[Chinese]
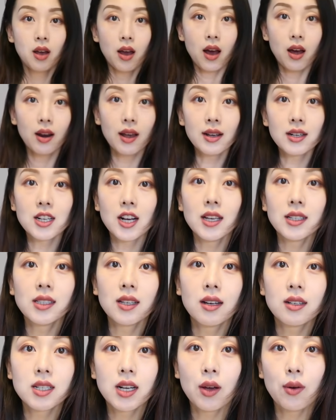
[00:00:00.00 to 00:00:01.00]
好了，拆
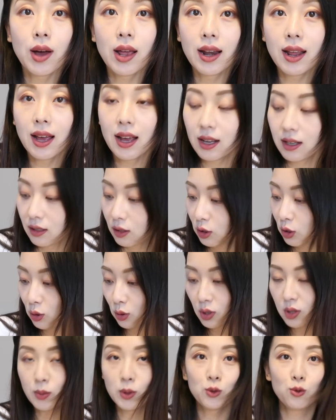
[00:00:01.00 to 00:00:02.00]
箱拆完了，
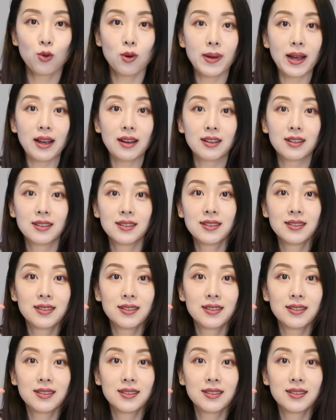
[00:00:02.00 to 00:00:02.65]
就这么多吧。